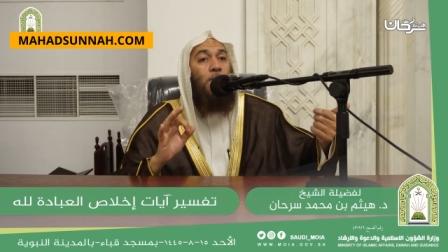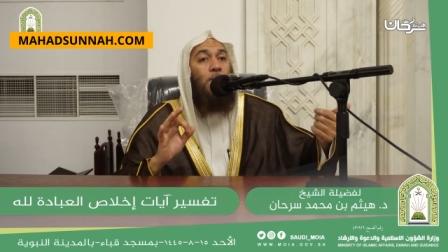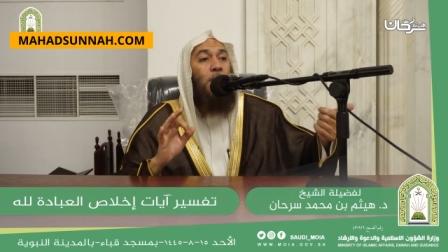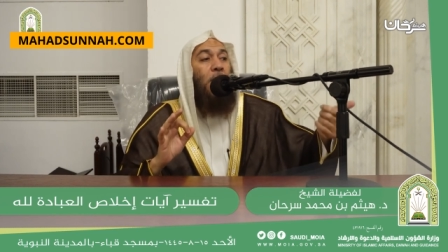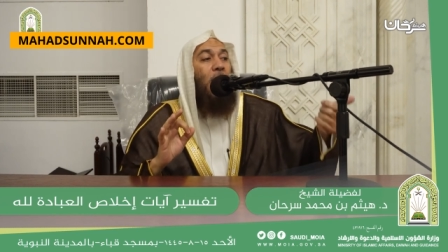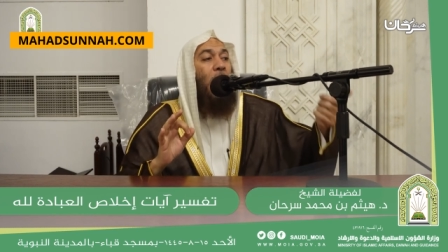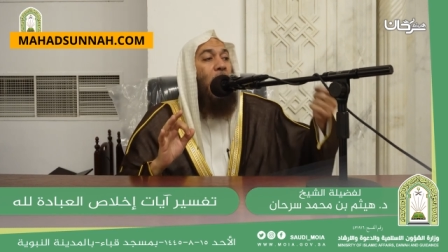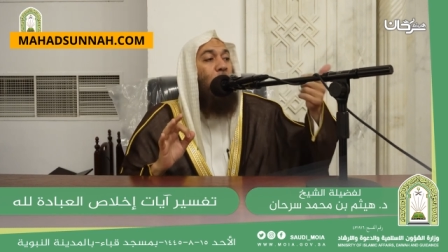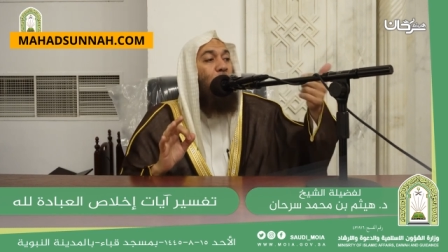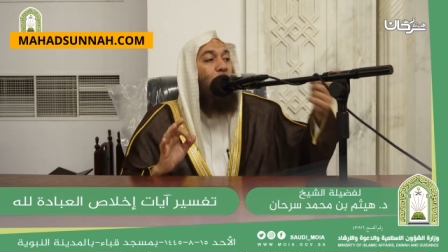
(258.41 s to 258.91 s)

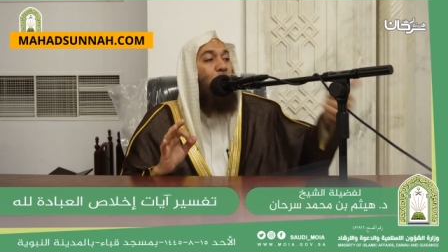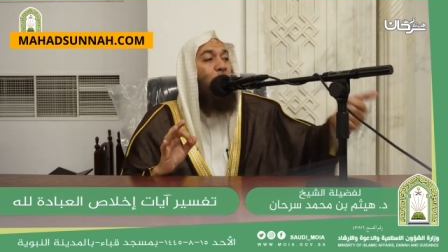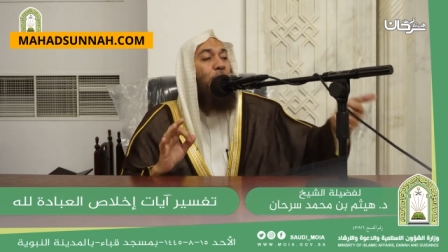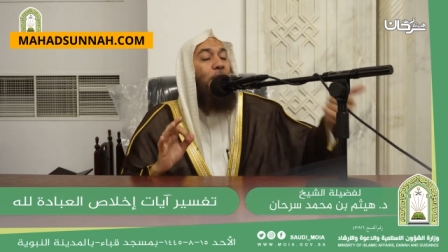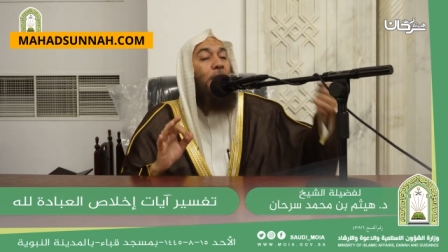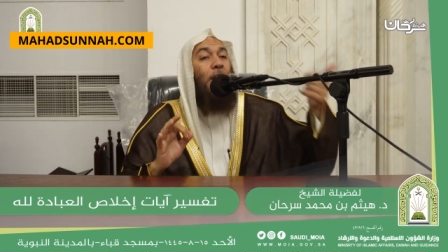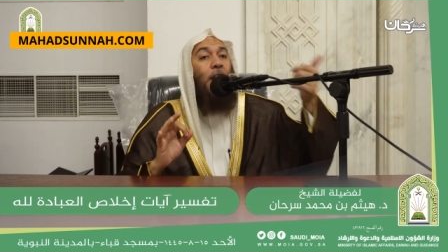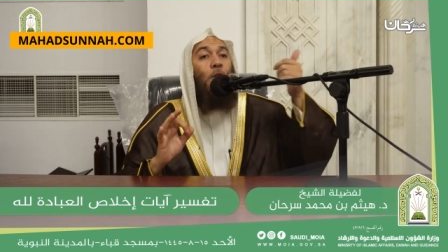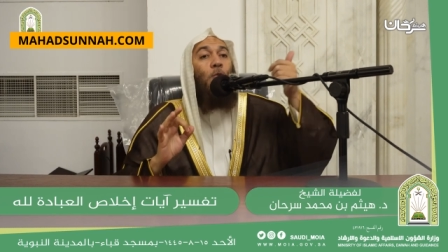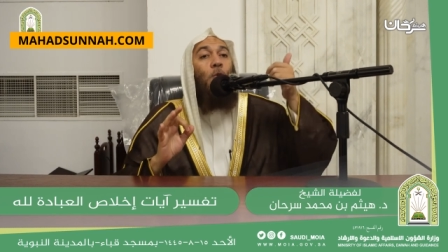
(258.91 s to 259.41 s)

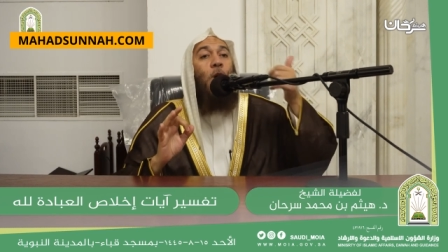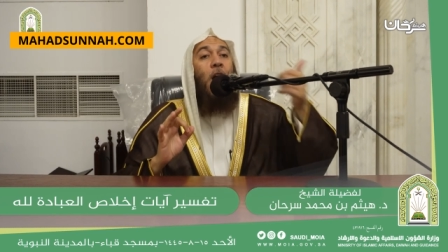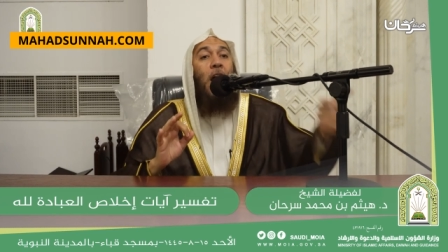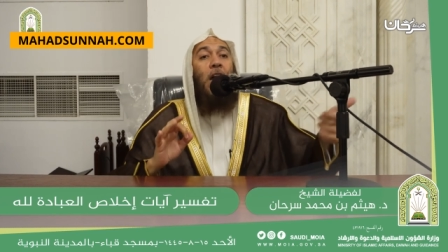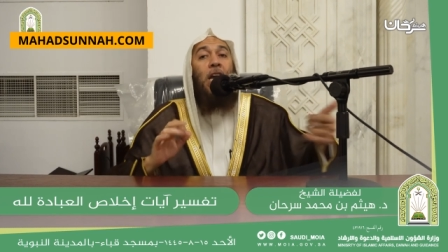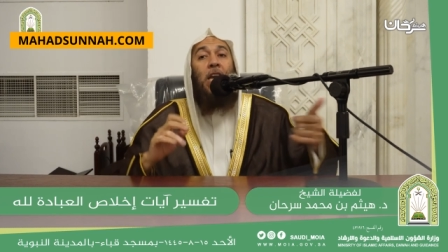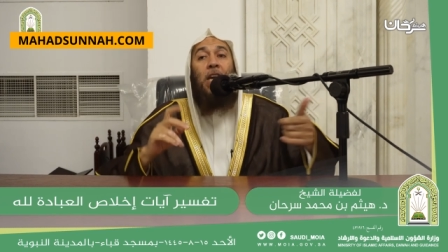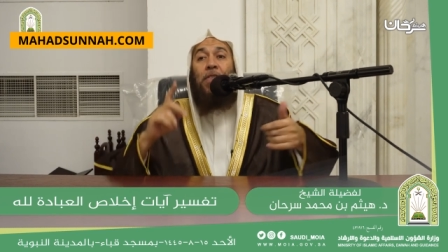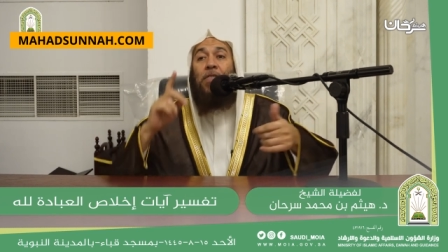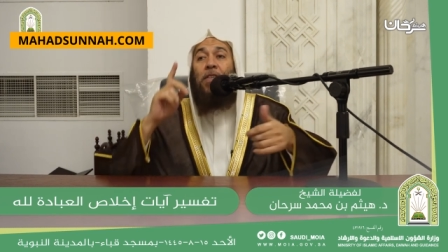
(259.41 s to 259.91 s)
بافضل
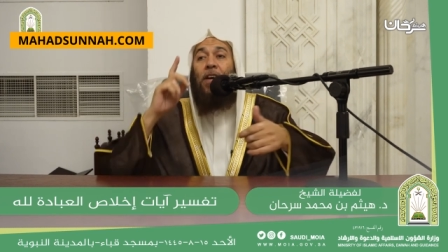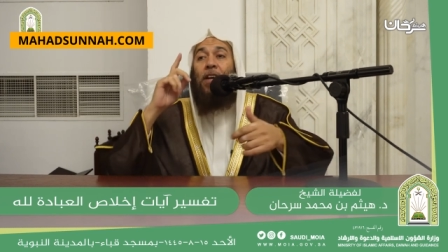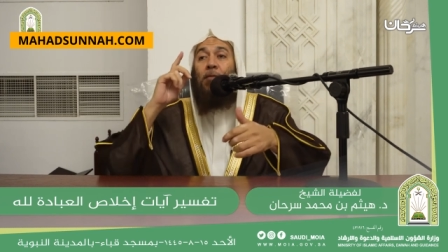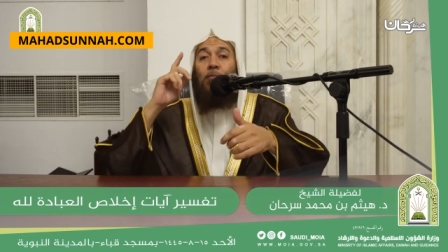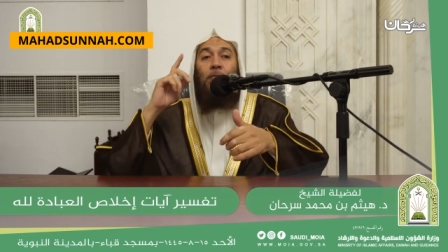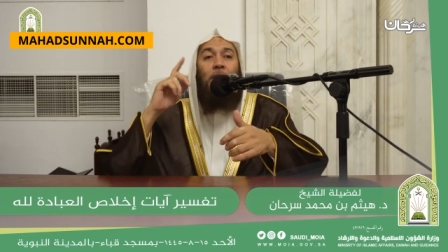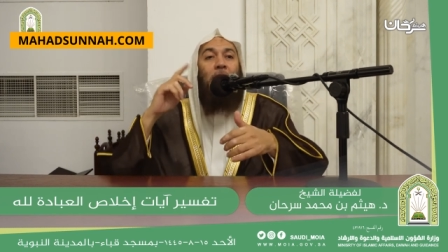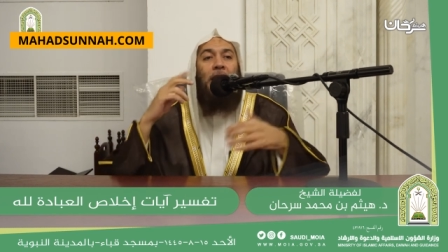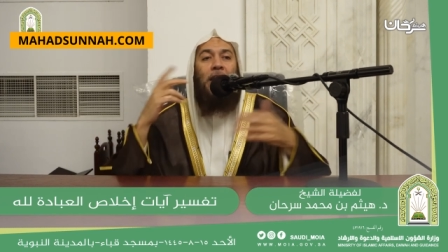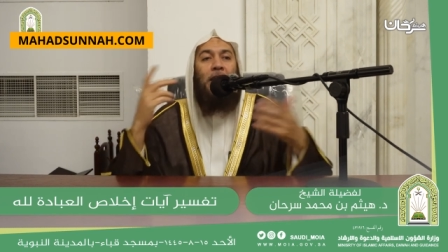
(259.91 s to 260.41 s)

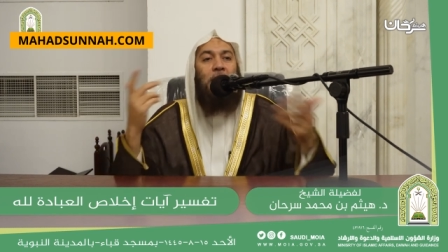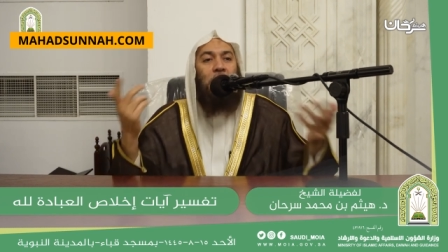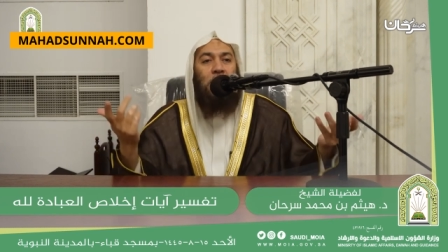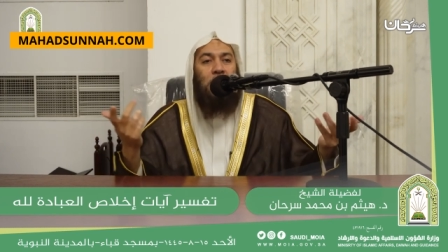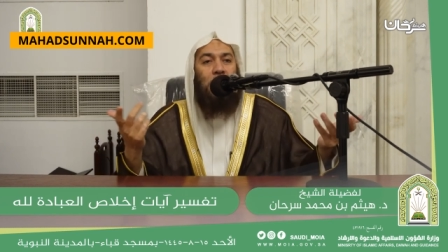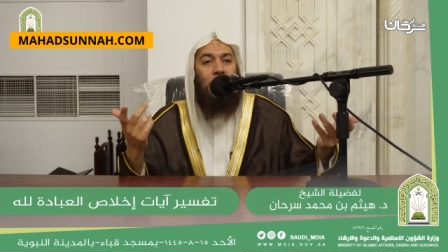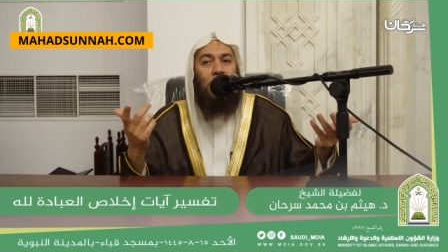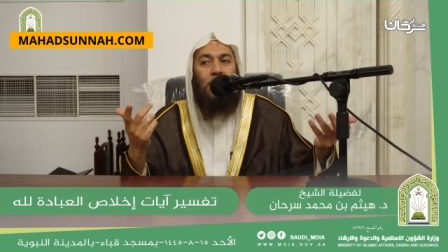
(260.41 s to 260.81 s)
واكثر من ايش